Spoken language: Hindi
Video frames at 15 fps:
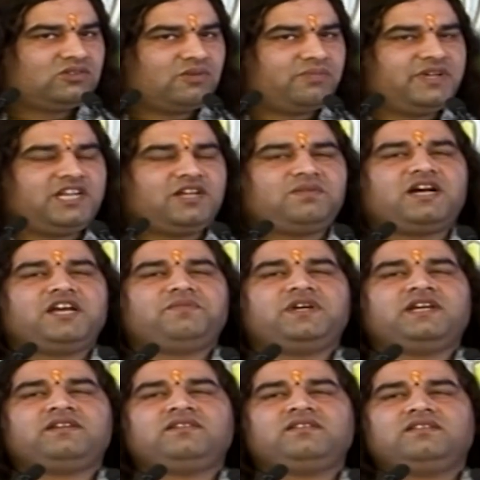तो मेरे भाई
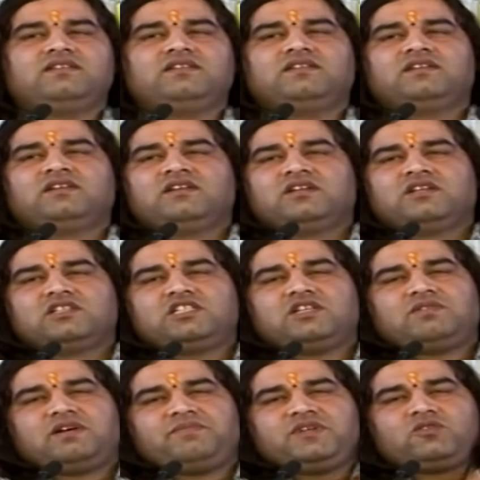बहन
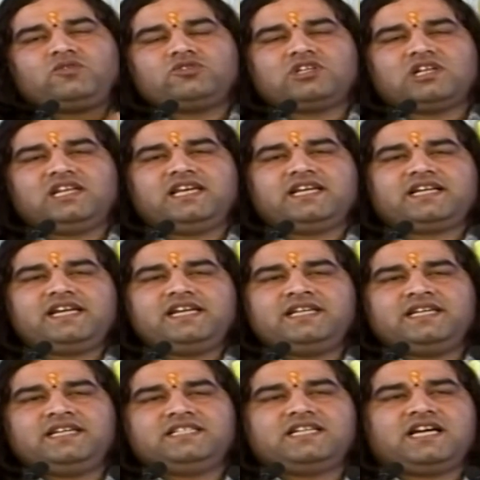जब हमें कुछ लेके
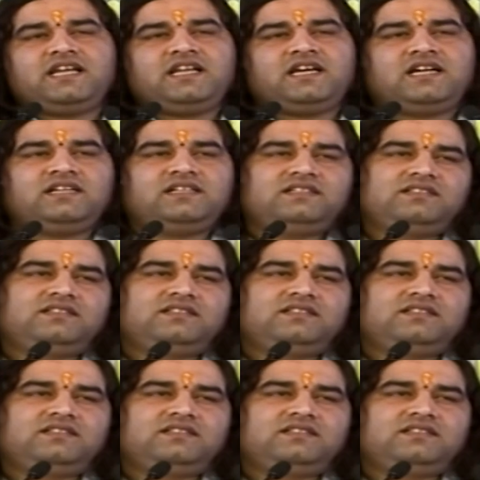ही नहीं जाना